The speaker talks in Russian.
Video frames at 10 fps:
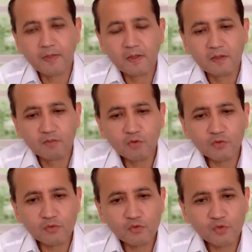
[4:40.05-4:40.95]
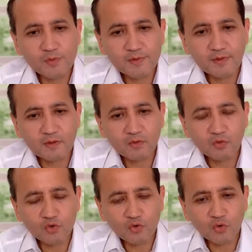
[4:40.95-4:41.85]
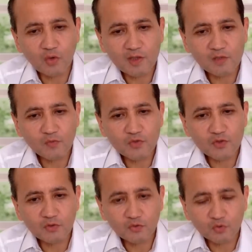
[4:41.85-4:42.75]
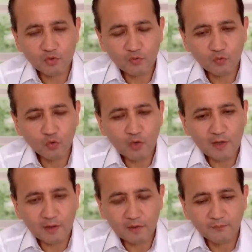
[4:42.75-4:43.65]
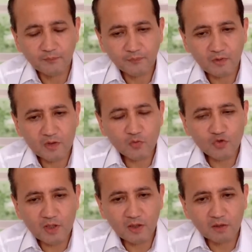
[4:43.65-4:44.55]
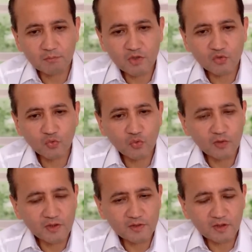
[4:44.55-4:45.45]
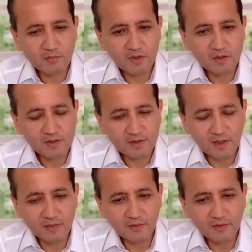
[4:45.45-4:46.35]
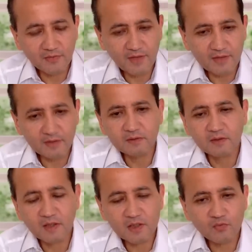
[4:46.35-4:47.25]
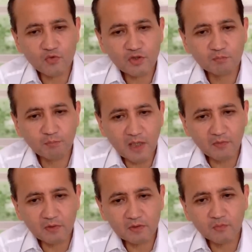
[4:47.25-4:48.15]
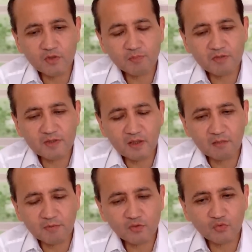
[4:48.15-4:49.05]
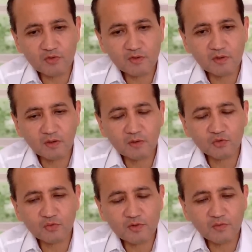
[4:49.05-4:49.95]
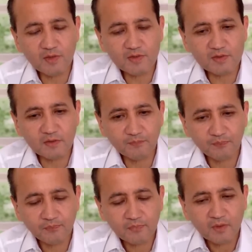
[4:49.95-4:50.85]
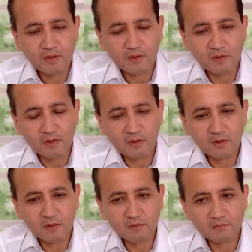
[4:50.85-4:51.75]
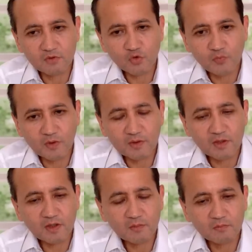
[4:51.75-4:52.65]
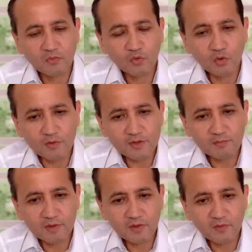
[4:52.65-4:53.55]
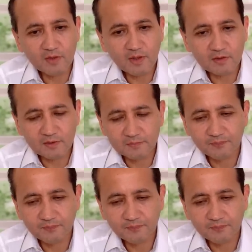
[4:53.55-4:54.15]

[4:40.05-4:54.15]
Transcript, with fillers: Вот, собственно, то, что озвучил, то, что в кулуарах звучала между лидерами стран НАТО, озвучил Павел. Его специально, по сути дела, что называется, а, выступили неким голосом этого НАТО.